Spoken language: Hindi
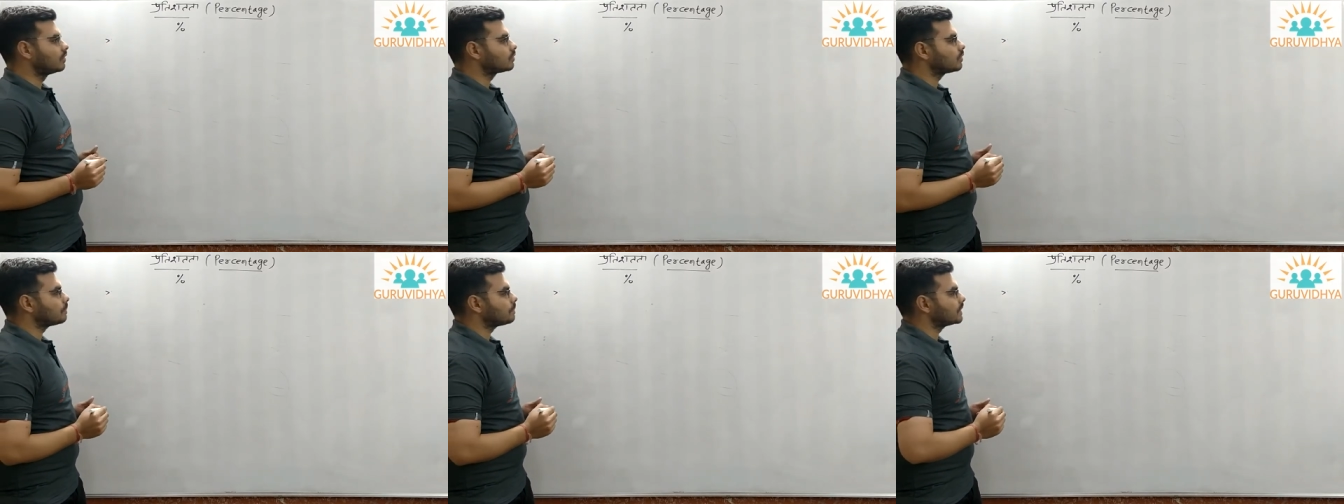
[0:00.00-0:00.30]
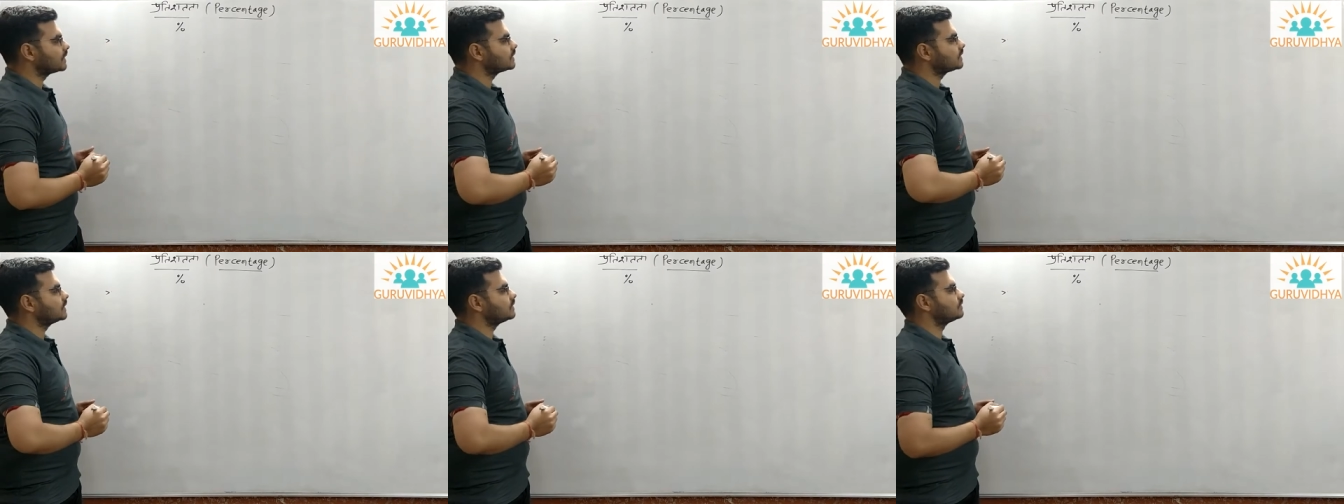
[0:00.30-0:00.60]
तो
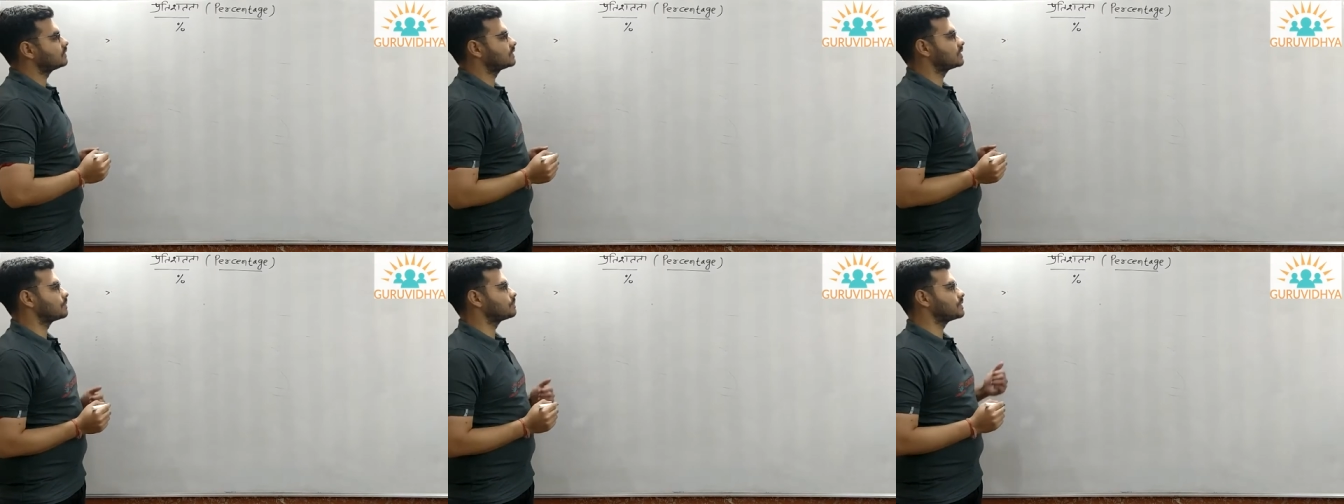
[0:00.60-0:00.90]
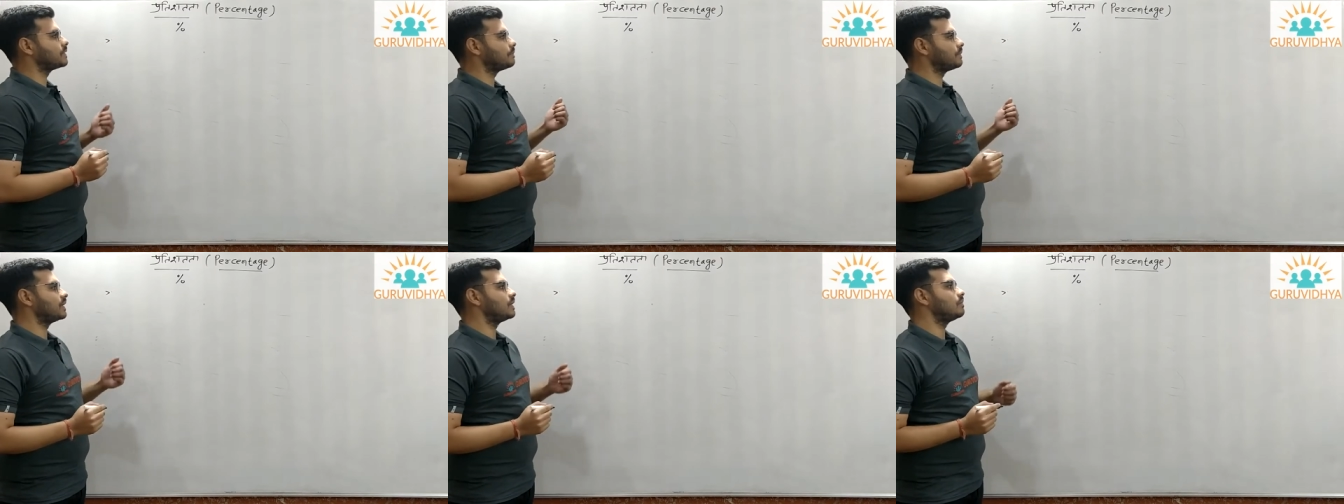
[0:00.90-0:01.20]

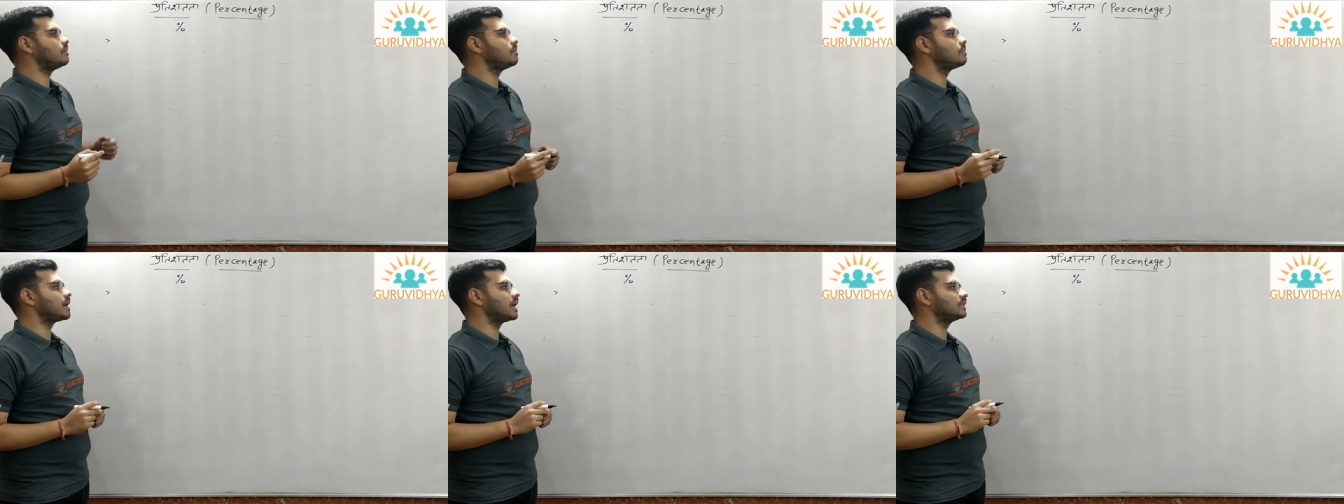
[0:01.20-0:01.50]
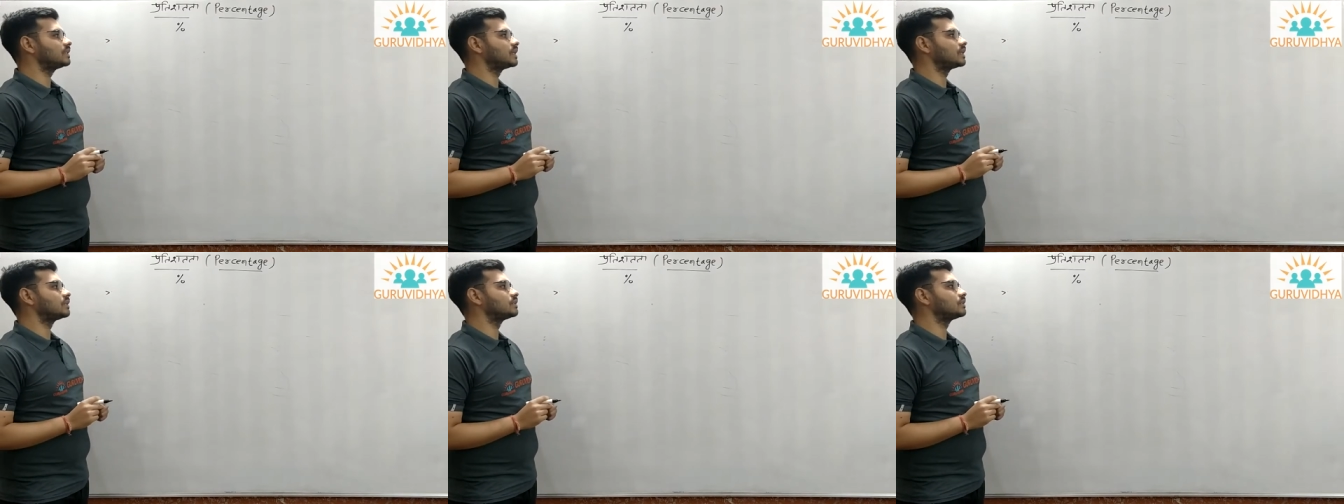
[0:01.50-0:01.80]
सबसे पहले मैं
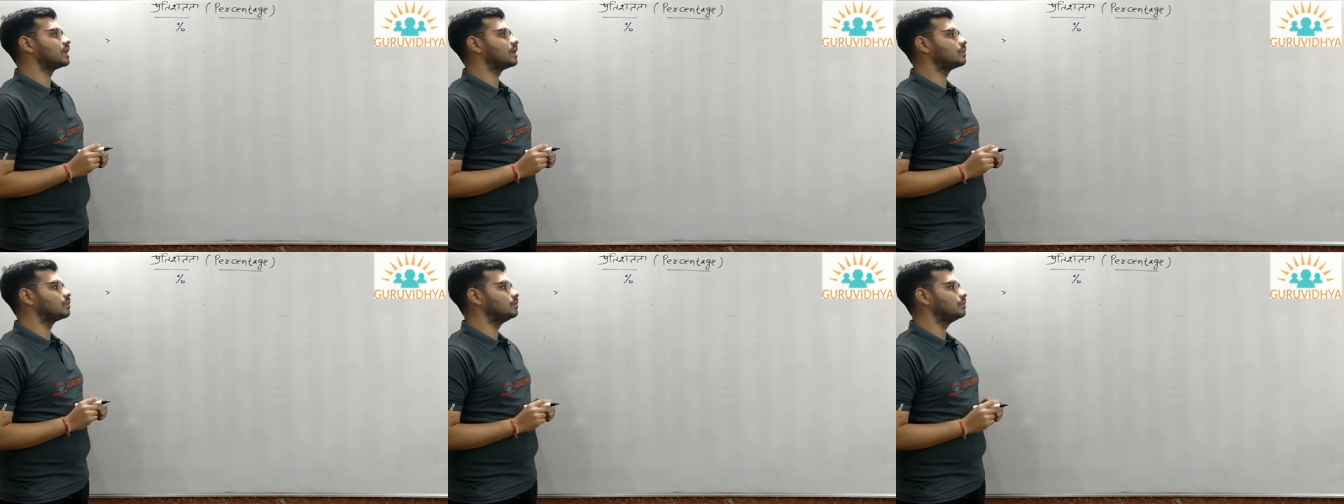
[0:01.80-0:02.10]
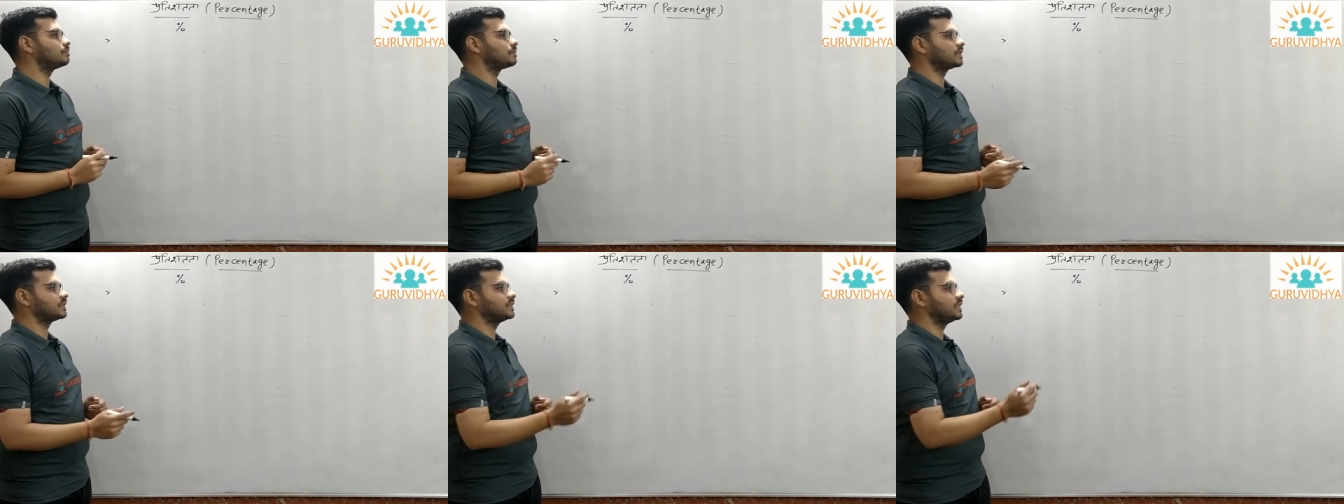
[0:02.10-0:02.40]
बात करता
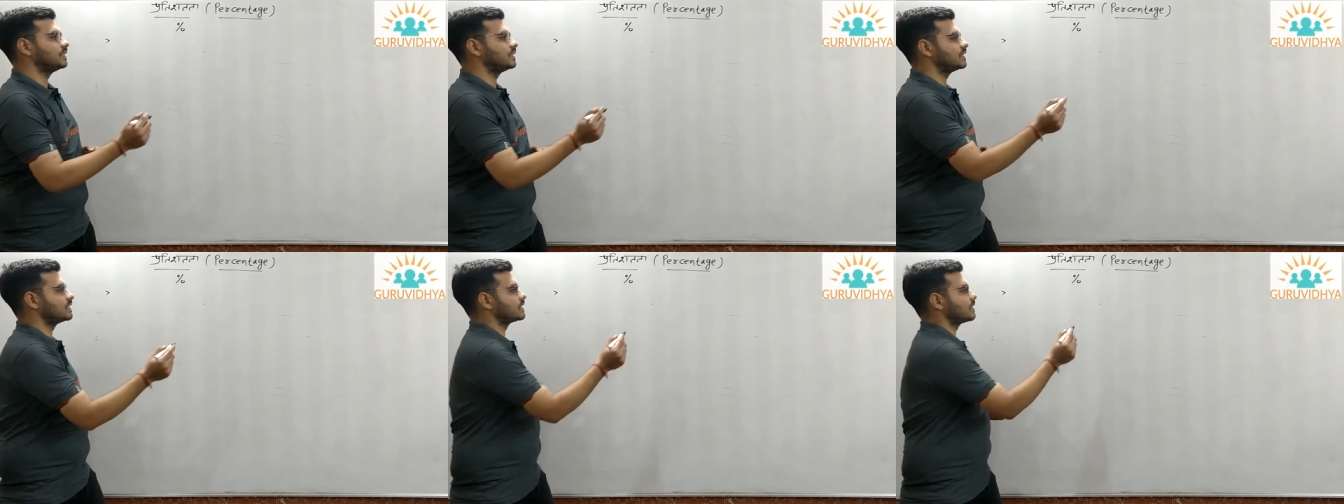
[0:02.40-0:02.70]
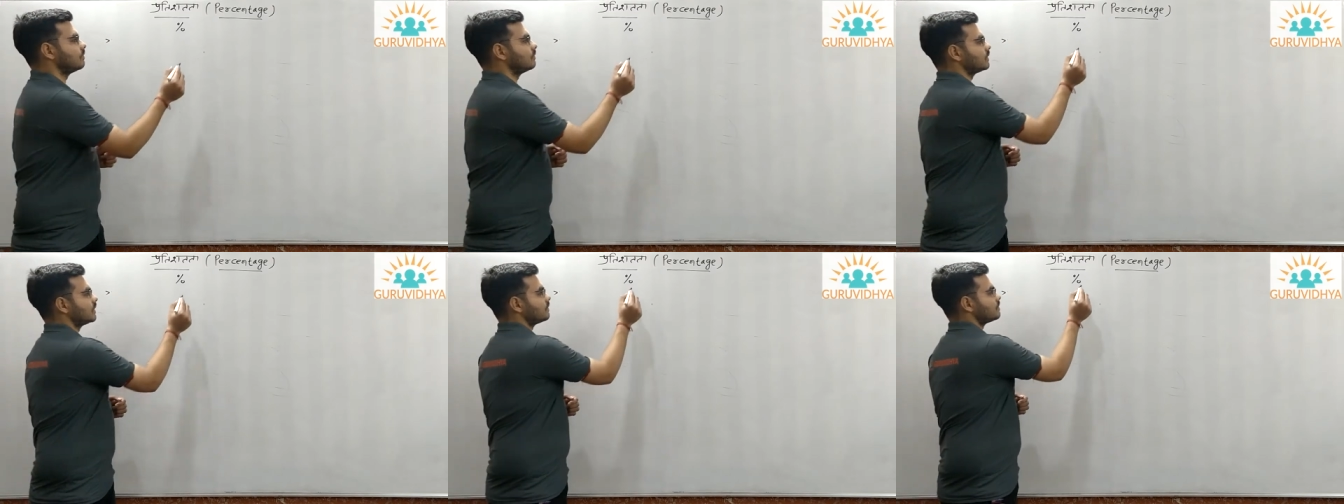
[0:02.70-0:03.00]
हूँ परसेंटेज
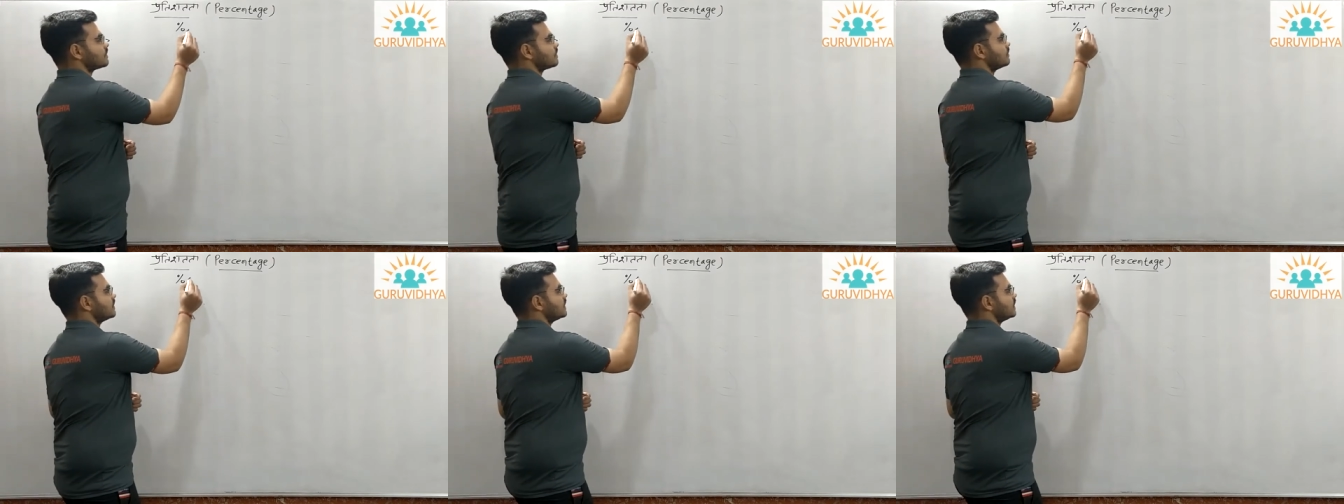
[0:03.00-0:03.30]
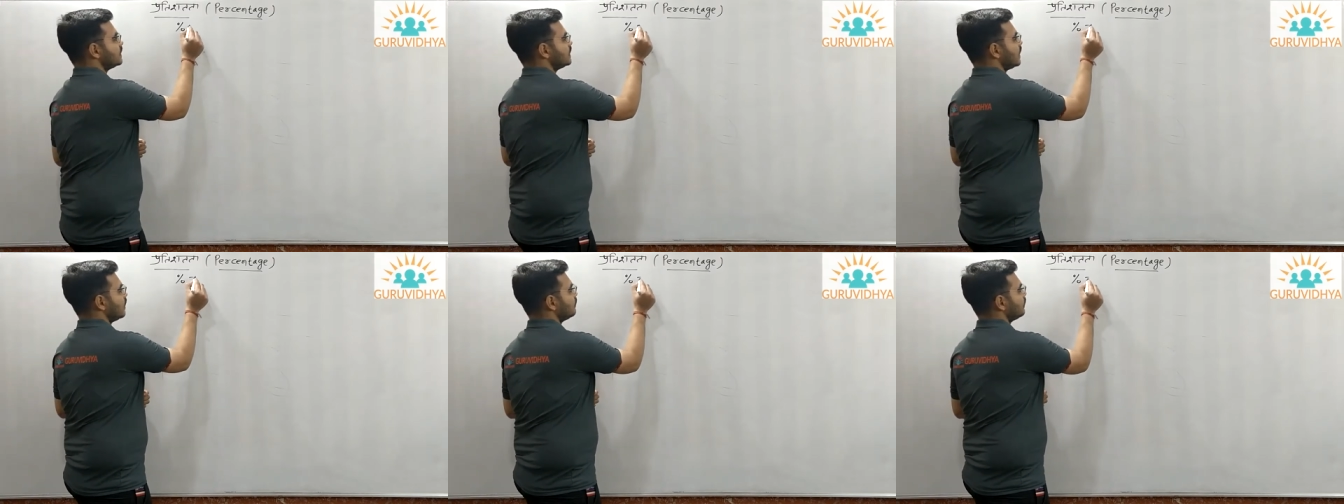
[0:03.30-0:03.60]
का मतलब समझ
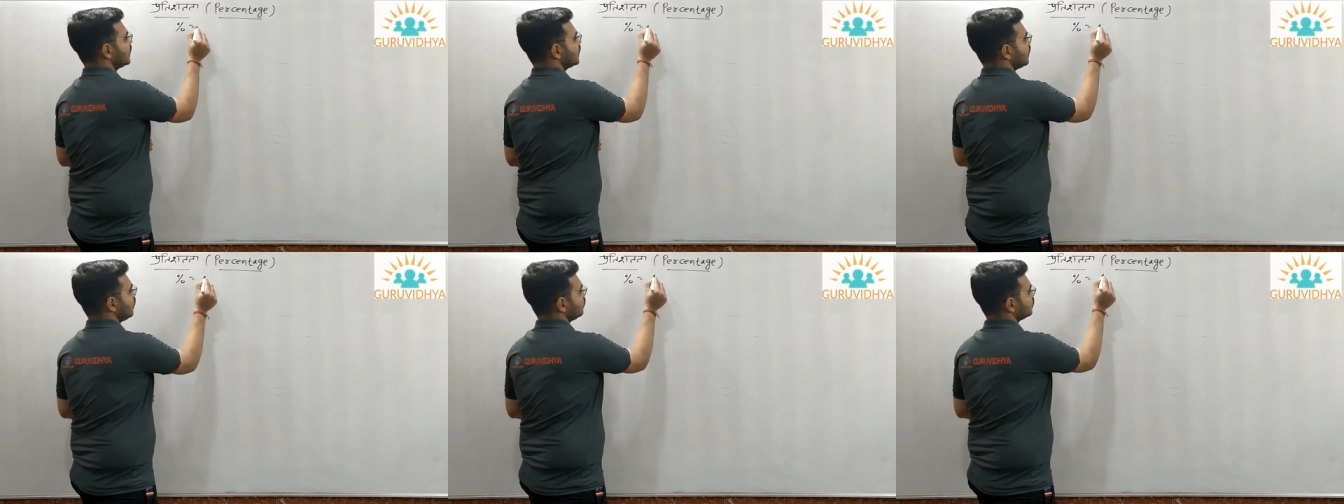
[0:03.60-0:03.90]
लिया हमने क्या